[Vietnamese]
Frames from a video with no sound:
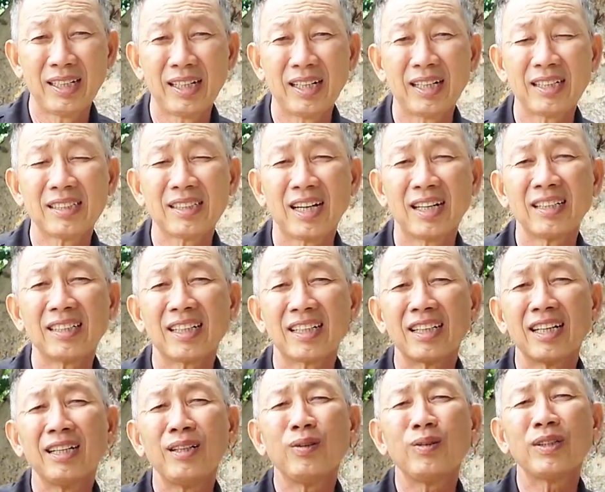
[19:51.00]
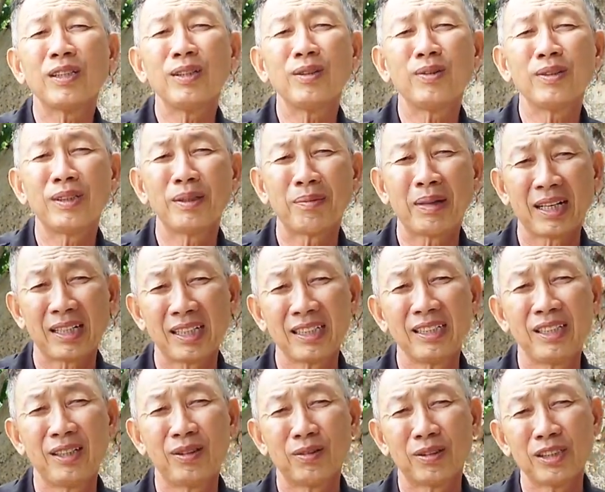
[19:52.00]
bây giờ ở chợ người ta tới lui tới lui gì mà
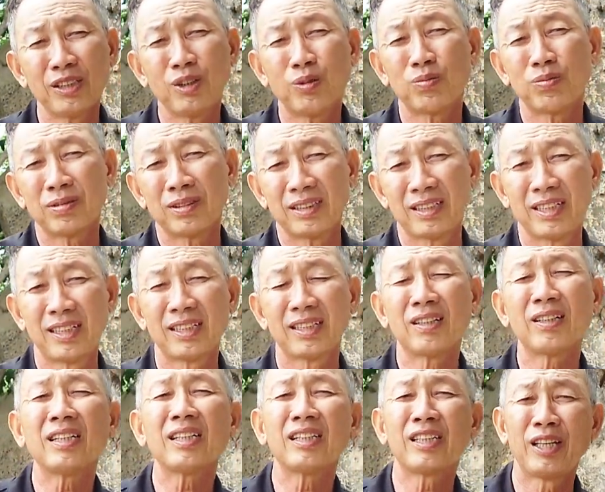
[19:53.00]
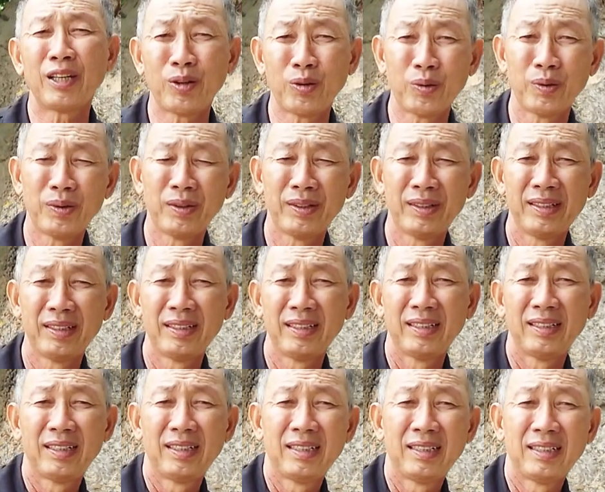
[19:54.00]
đã nhiều cái dùng về đó là nhiều
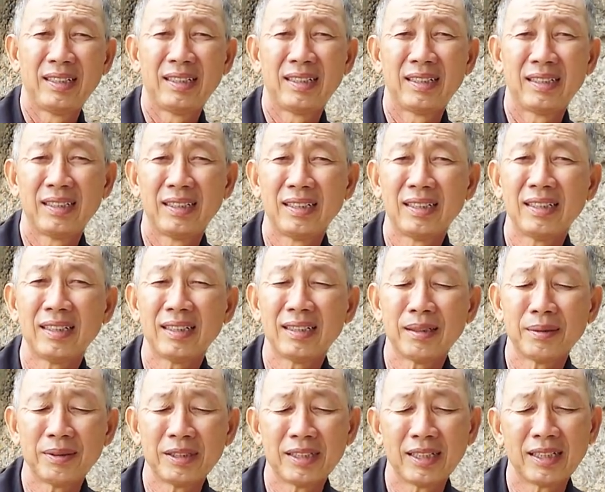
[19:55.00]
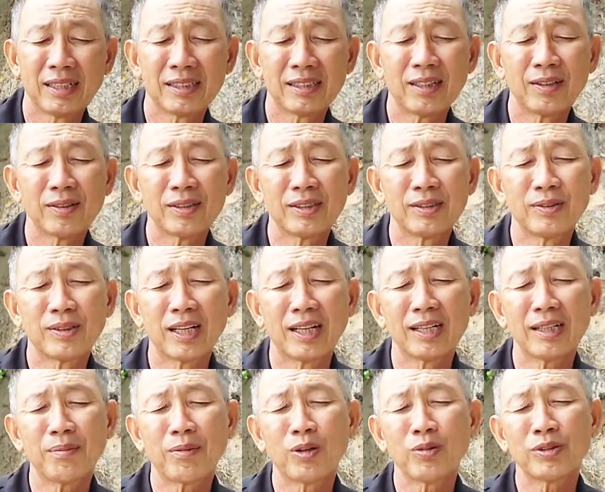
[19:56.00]
đó, bây giờ thôi tôi
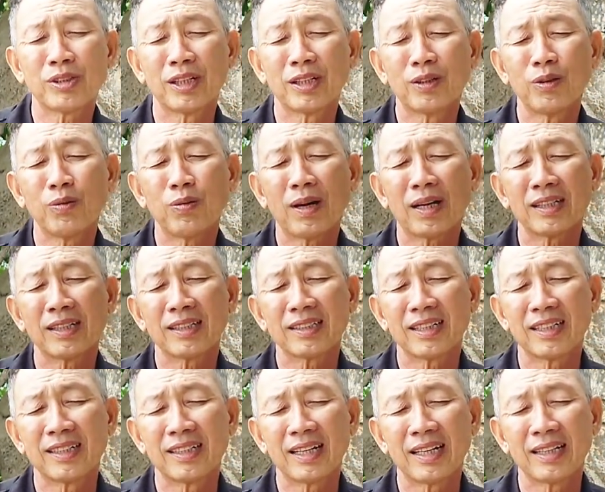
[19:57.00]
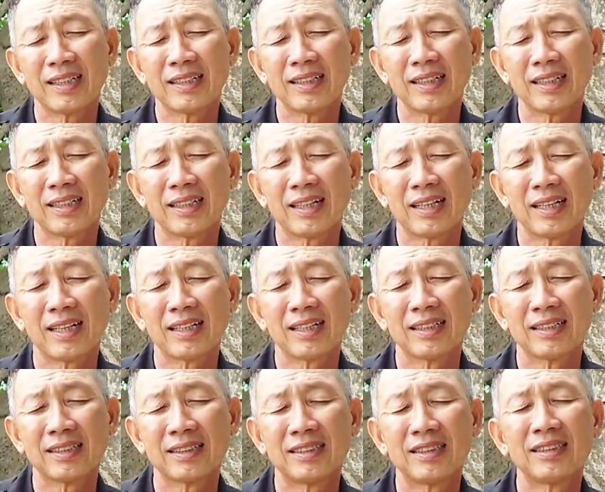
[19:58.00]
kể cái mẫu chuyện của Phan Nhân Tịnh đây ờ,
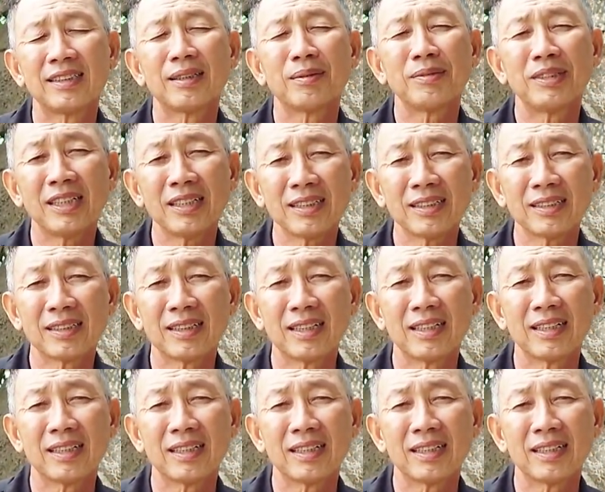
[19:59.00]
là xin chấm dứt